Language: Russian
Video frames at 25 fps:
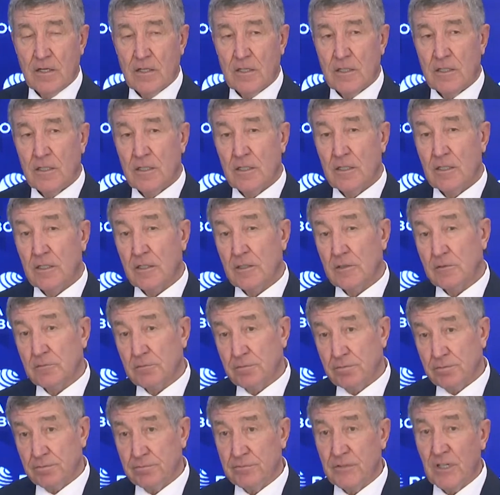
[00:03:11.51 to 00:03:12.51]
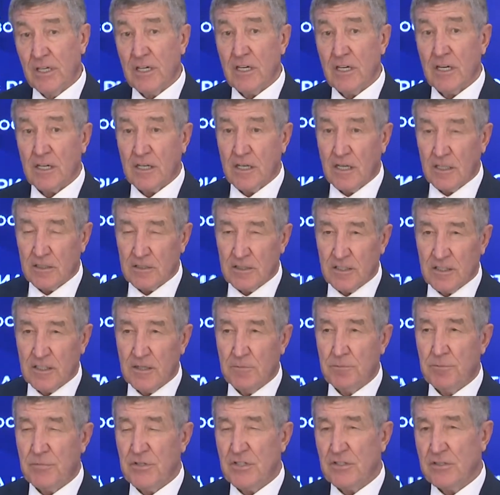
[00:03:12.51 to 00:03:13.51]
А, да, как-то
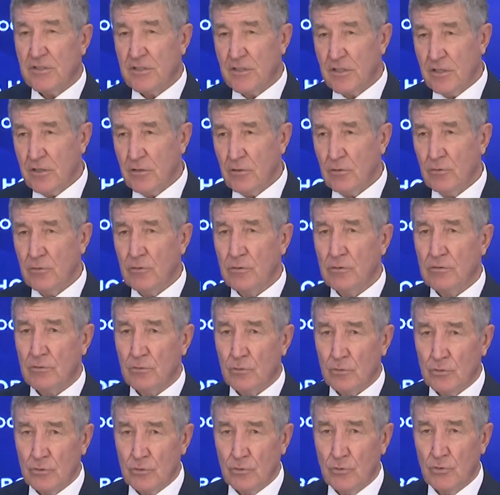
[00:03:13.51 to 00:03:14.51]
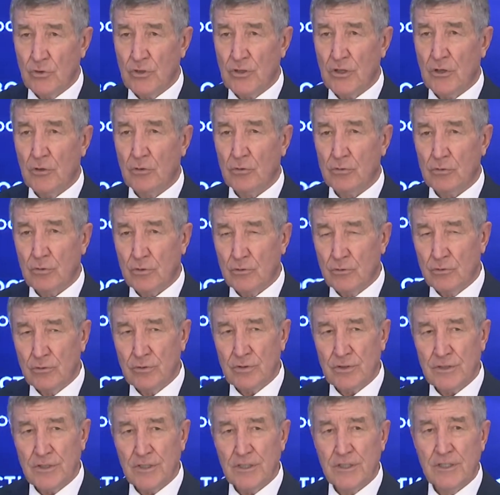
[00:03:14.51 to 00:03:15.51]
компенсирует усушка,
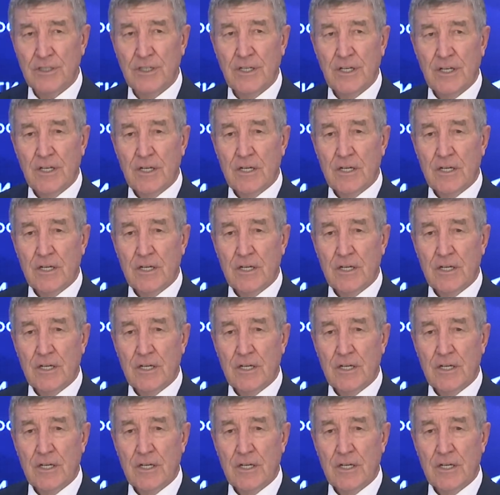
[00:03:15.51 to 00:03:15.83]
утруска.